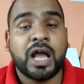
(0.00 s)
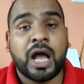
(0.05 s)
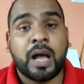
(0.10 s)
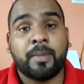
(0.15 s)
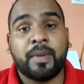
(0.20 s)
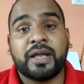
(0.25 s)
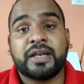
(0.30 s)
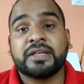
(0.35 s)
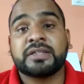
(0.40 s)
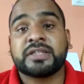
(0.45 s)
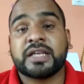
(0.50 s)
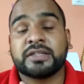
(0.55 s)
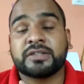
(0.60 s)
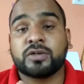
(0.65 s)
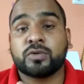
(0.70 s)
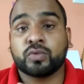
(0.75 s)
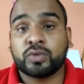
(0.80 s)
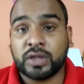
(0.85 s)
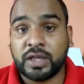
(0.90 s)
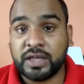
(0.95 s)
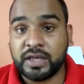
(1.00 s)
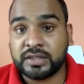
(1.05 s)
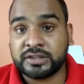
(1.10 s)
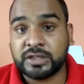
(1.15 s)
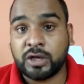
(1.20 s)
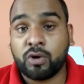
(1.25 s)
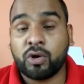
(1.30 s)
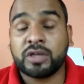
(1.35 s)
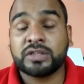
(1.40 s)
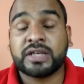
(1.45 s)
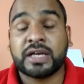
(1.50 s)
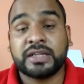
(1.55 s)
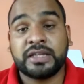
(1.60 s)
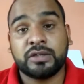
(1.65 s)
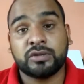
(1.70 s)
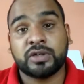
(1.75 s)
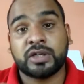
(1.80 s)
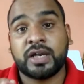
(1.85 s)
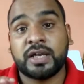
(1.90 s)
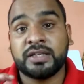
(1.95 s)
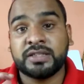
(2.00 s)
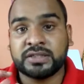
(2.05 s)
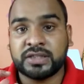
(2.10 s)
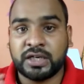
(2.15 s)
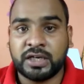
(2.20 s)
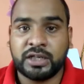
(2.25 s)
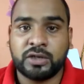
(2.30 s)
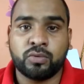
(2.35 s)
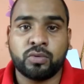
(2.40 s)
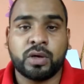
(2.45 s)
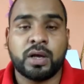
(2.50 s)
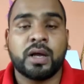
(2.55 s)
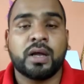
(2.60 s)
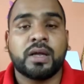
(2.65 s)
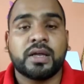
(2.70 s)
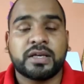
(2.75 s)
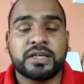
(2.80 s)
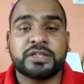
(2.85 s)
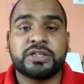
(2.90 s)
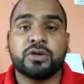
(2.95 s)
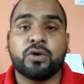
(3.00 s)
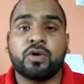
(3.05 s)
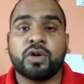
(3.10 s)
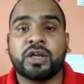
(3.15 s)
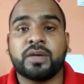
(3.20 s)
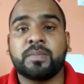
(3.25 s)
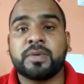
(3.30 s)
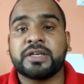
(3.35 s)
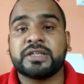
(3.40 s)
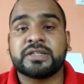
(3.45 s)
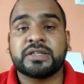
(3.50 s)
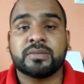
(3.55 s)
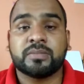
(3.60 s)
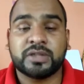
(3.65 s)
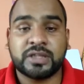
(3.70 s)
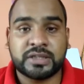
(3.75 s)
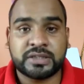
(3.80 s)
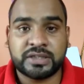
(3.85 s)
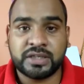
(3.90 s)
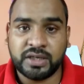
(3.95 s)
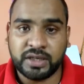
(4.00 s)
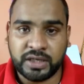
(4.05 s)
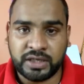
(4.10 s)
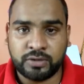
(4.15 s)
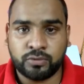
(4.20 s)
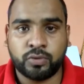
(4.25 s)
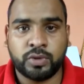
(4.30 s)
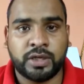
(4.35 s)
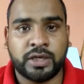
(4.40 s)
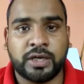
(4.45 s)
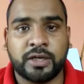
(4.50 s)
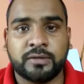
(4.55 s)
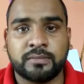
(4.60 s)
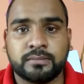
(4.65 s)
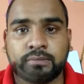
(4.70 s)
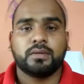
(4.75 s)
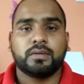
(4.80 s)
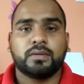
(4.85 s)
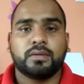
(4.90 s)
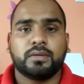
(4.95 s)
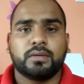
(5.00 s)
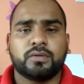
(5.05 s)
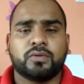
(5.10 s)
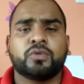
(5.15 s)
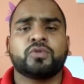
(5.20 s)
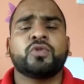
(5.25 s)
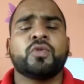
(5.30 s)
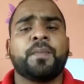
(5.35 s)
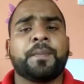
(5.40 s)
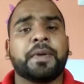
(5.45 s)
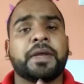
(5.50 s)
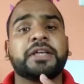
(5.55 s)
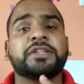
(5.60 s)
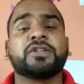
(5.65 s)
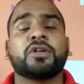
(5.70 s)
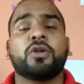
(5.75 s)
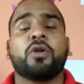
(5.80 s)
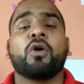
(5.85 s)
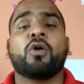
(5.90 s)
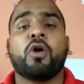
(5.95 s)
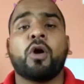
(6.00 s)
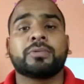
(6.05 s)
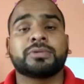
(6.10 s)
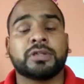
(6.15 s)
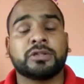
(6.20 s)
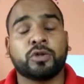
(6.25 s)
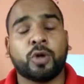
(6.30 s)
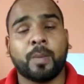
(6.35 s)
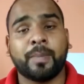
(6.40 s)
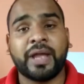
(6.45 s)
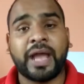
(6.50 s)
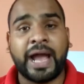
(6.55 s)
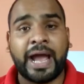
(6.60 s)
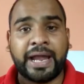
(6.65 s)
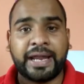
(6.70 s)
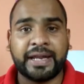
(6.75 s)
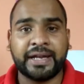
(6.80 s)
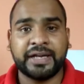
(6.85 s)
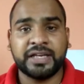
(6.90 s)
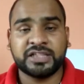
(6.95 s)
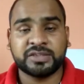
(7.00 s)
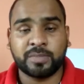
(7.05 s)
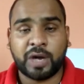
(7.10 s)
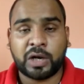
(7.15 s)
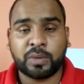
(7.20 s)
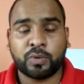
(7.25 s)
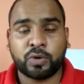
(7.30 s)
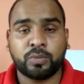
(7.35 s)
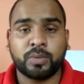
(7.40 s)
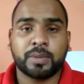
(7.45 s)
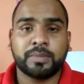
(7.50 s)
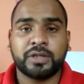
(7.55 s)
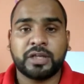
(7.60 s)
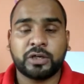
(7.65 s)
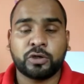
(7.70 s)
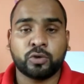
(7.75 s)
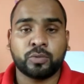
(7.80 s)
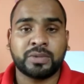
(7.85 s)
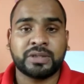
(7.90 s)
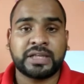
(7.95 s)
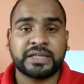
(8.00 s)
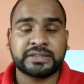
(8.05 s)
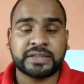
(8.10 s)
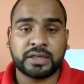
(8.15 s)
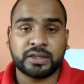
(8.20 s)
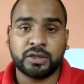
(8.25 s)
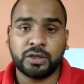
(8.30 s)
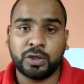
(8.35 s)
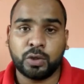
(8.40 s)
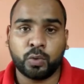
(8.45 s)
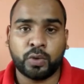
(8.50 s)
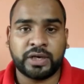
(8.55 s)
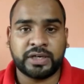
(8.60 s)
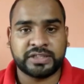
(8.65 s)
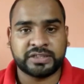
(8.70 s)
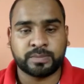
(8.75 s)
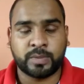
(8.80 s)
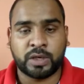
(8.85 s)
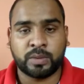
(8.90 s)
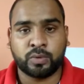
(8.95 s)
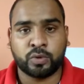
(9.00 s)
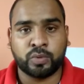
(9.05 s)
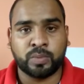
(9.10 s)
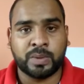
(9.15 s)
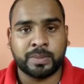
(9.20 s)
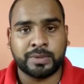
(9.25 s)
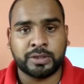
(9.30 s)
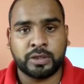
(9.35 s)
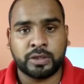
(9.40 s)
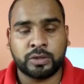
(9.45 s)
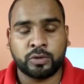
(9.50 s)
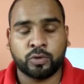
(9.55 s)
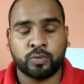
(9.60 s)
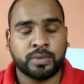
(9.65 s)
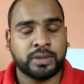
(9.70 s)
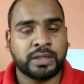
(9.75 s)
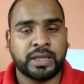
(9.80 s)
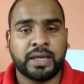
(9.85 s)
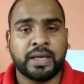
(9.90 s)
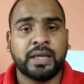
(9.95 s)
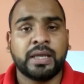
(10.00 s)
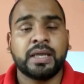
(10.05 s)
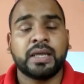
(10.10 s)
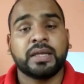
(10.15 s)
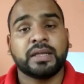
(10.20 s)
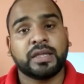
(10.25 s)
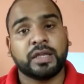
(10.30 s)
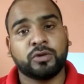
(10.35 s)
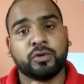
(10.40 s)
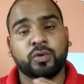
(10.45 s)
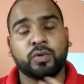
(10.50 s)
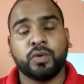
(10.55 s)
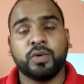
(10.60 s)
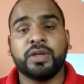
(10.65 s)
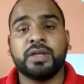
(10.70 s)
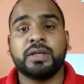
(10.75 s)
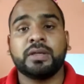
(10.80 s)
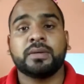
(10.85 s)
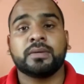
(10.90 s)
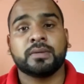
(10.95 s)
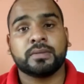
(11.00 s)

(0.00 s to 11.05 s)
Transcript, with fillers: हमारे सेंसर उतना ही अच्छा होगा साथ ही उतना ही सटीक होगा किसी और की फेस की मदद से नहीं खुलेगा दोस्तों फेस अनलॉक का ऑप्शन तो हमें हाई एंड स्मार्टफोन में भी देखने को मिलता है साथ ही लो एंड स्मार्टफोन में भी देखने को मिलता है क्या दोनों ही